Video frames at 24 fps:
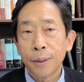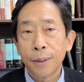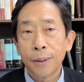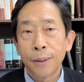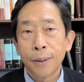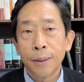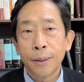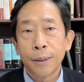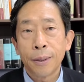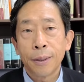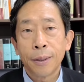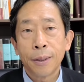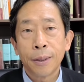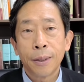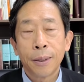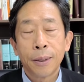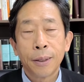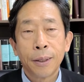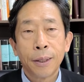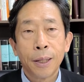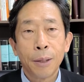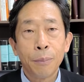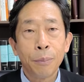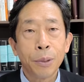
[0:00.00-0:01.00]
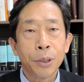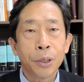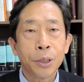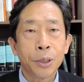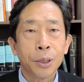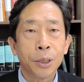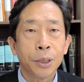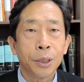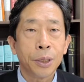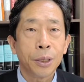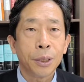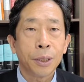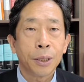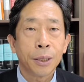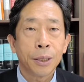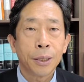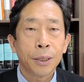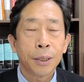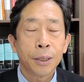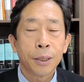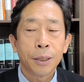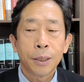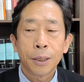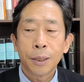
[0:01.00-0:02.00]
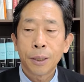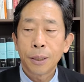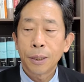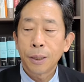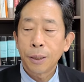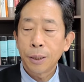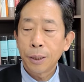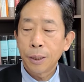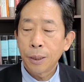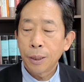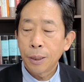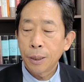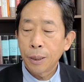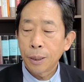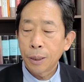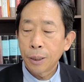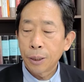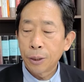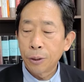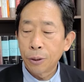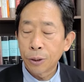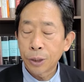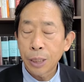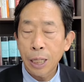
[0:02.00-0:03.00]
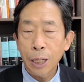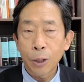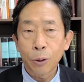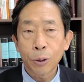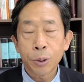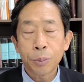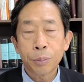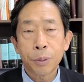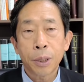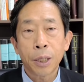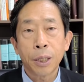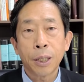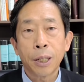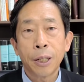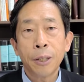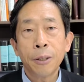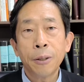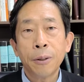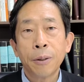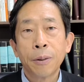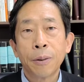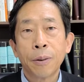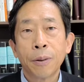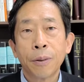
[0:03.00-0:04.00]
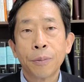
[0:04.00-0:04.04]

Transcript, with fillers: 예, MBC 그것을 알고 싶단가요?